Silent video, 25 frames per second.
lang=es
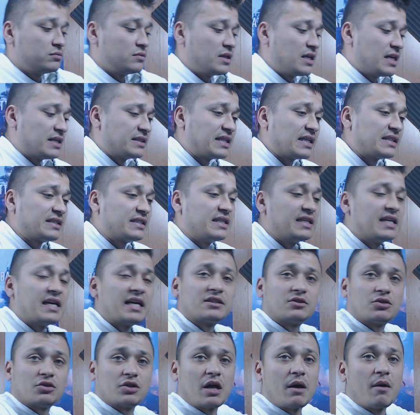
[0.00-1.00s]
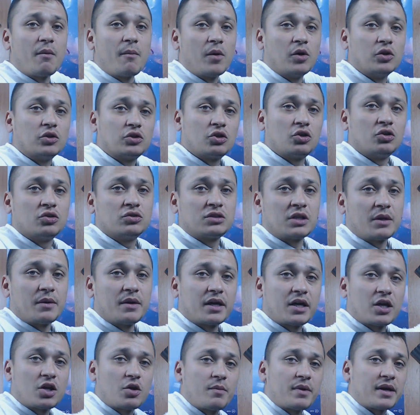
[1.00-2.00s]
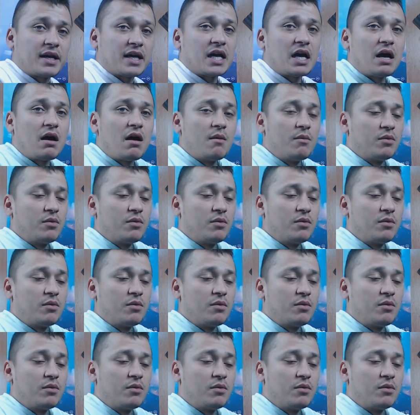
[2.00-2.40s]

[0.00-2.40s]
Esta silla ha sonado un montón, sabéis que yo me quejaba